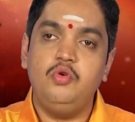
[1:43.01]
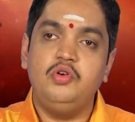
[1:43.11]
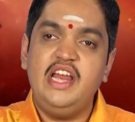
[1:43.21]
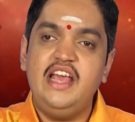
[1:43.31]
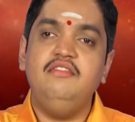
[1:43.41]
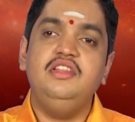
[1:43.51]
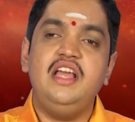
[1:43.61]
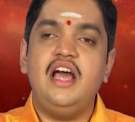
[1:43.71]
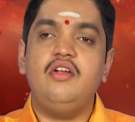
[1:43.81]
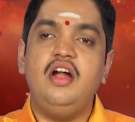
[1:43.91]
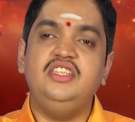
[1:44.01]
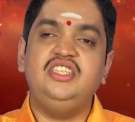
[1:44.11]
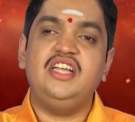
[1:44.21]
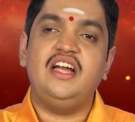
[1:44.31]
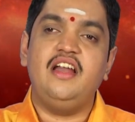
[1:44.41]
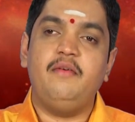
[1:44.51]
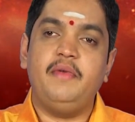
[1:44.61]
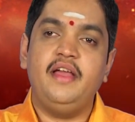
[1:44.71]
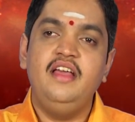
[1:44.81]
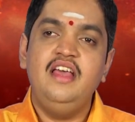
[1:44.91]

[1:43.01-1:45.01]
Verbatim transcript: உங்களையே வந்து யாரோ அடிச்சிட்டாங்களாமே